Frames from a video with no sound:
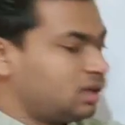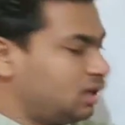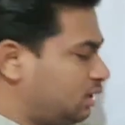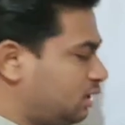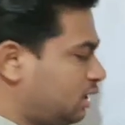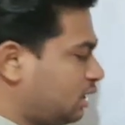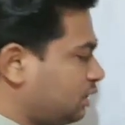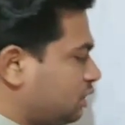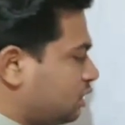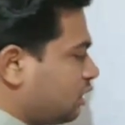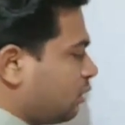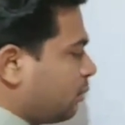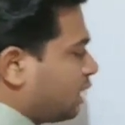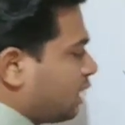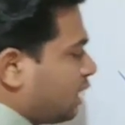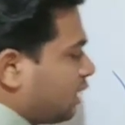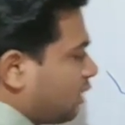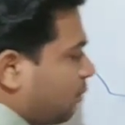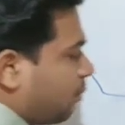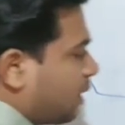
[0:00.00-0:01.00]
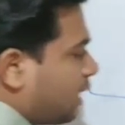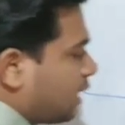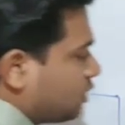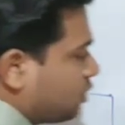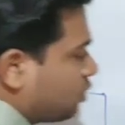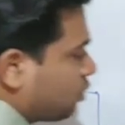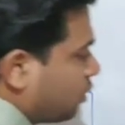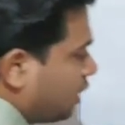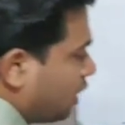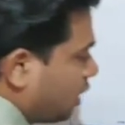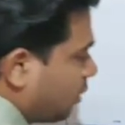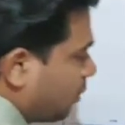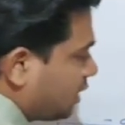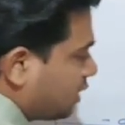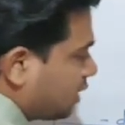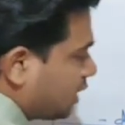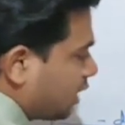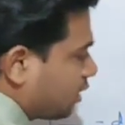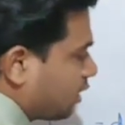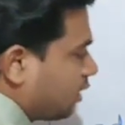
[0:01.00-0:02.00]
मेटल ट्रांजिशन मेटल के बाद जो
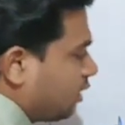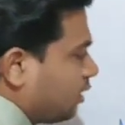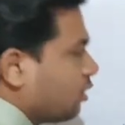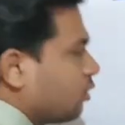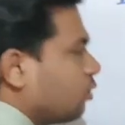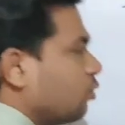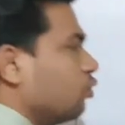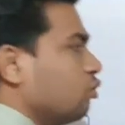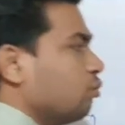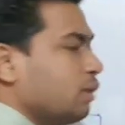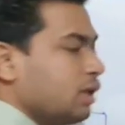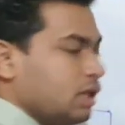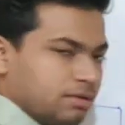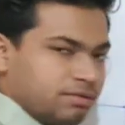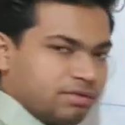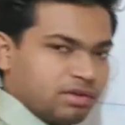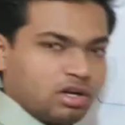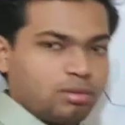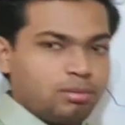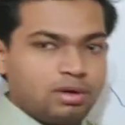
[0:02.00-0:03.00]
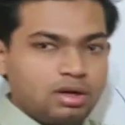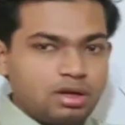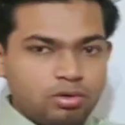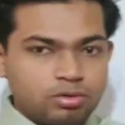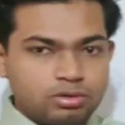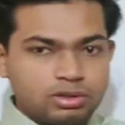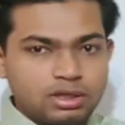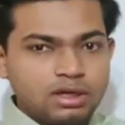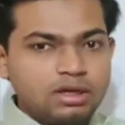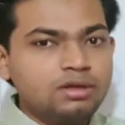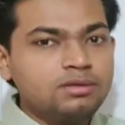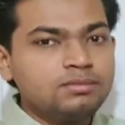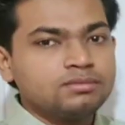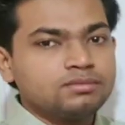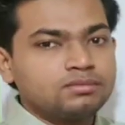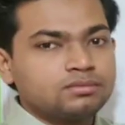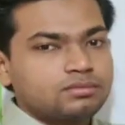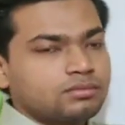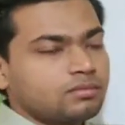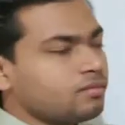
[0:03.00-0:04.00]
एलिमेंट्स आते हैं उनमें यह फिनोमिना होता है
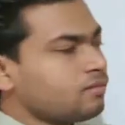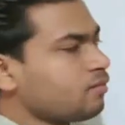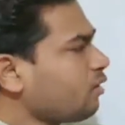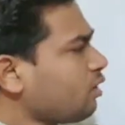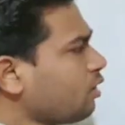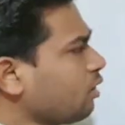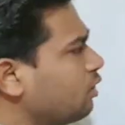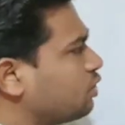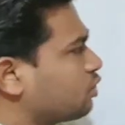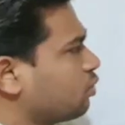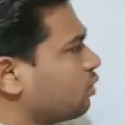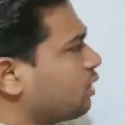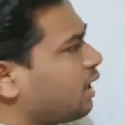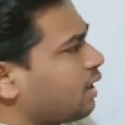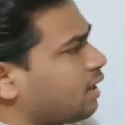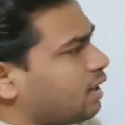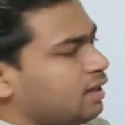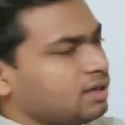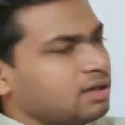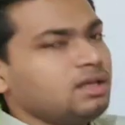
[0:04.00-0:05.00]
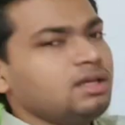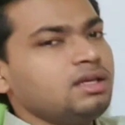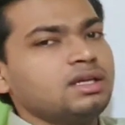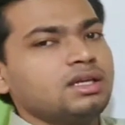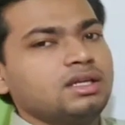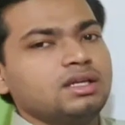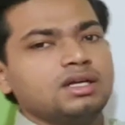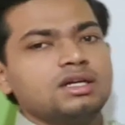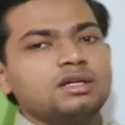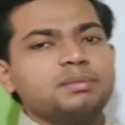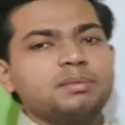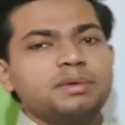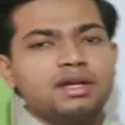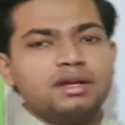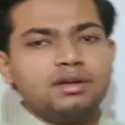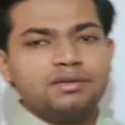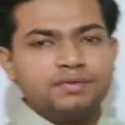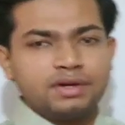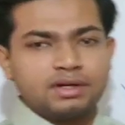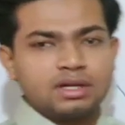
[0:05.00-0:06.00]
इसको क्या कहेंगे इनर्ट
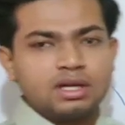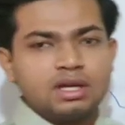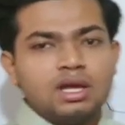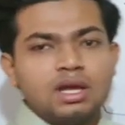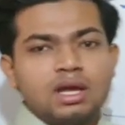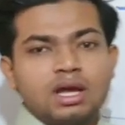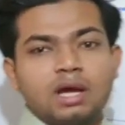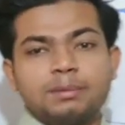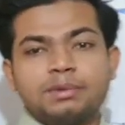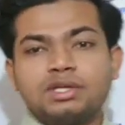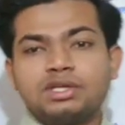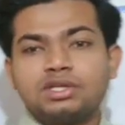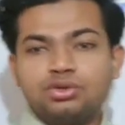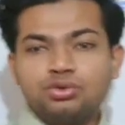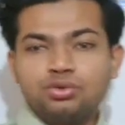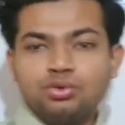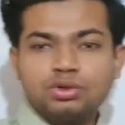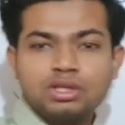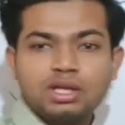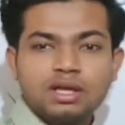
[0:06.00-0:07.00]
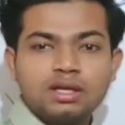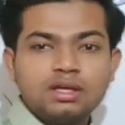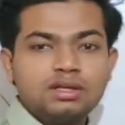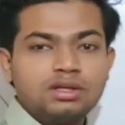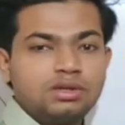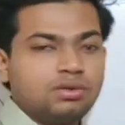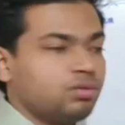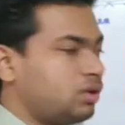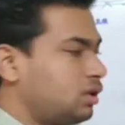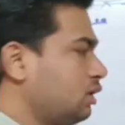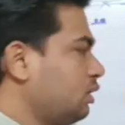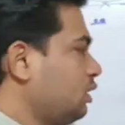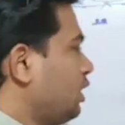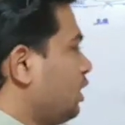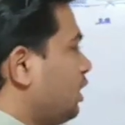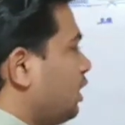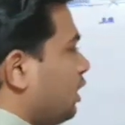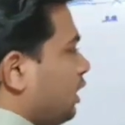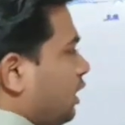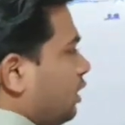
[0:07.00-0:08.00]
पेयर इफेक्ट अब ये क्यों होता है क्योंकि
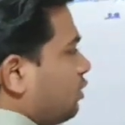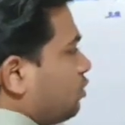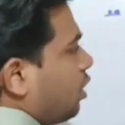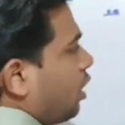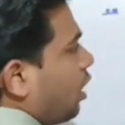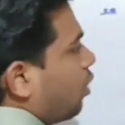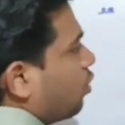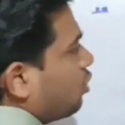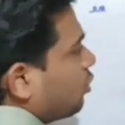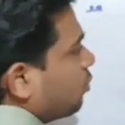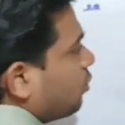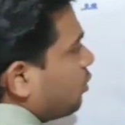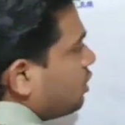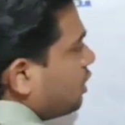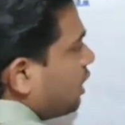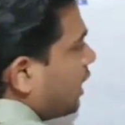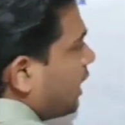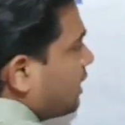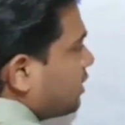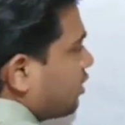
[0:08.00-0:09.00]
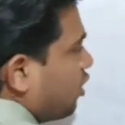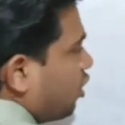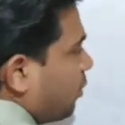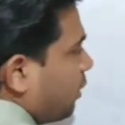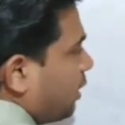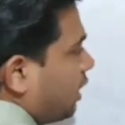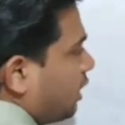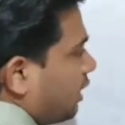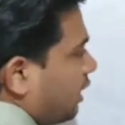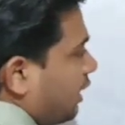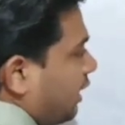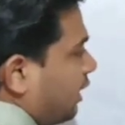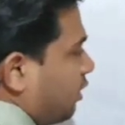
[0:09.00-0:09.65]
ये जो आउटर मोस्ट एस ऑर्बिटल के